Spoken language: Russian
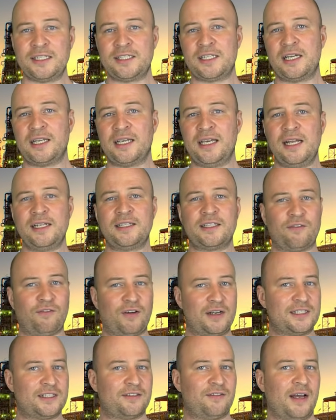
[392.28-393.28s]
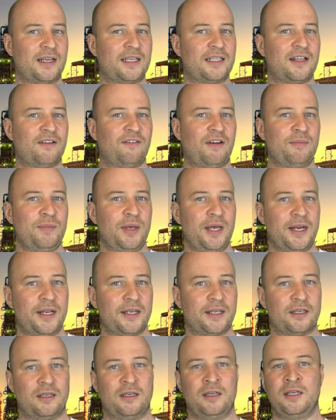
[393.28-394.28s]
дизельгельта Volkswagen в
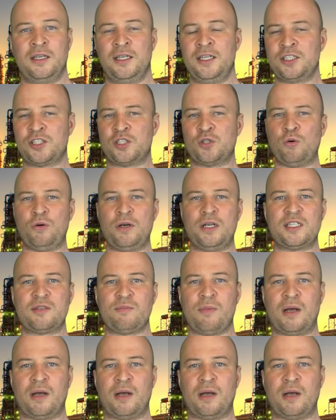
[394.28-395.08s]
Америке, истории с